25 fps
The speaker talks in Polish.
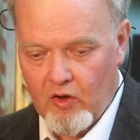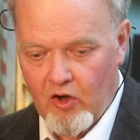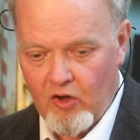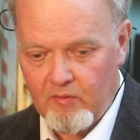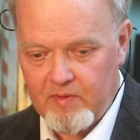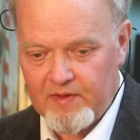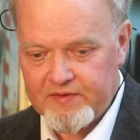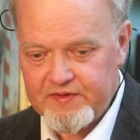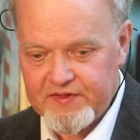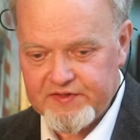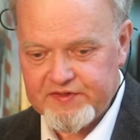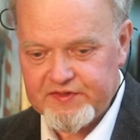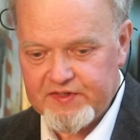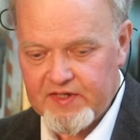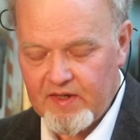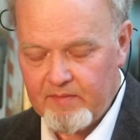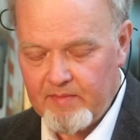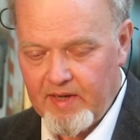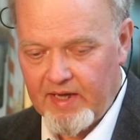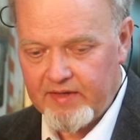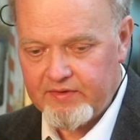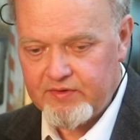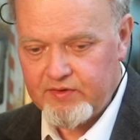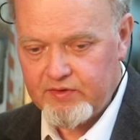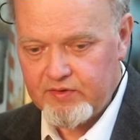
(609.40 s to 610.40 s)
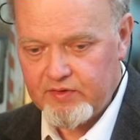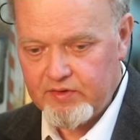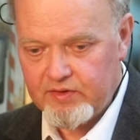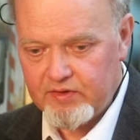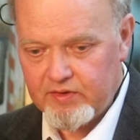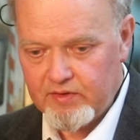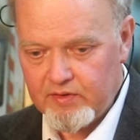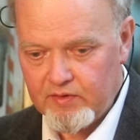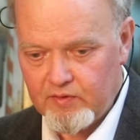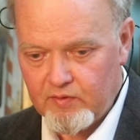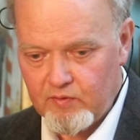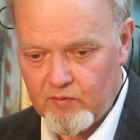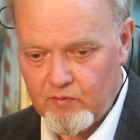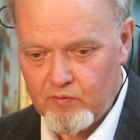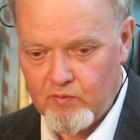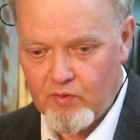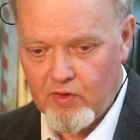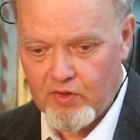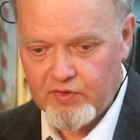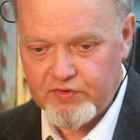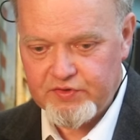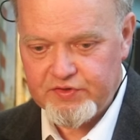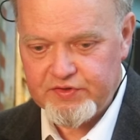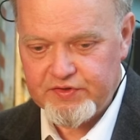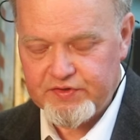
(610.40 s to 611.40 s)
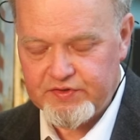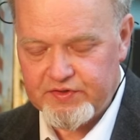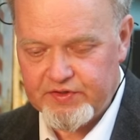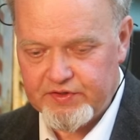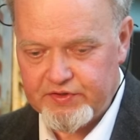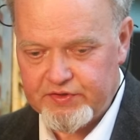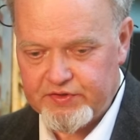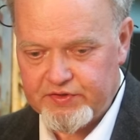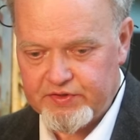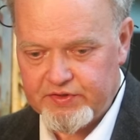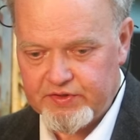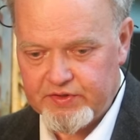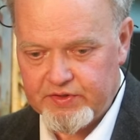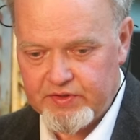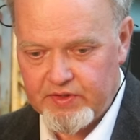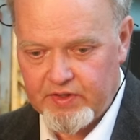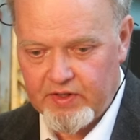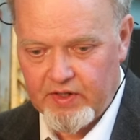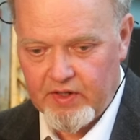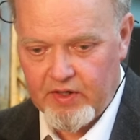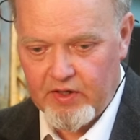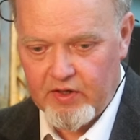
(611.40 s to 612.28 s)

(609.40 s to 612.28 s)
Oba te schematy łączy też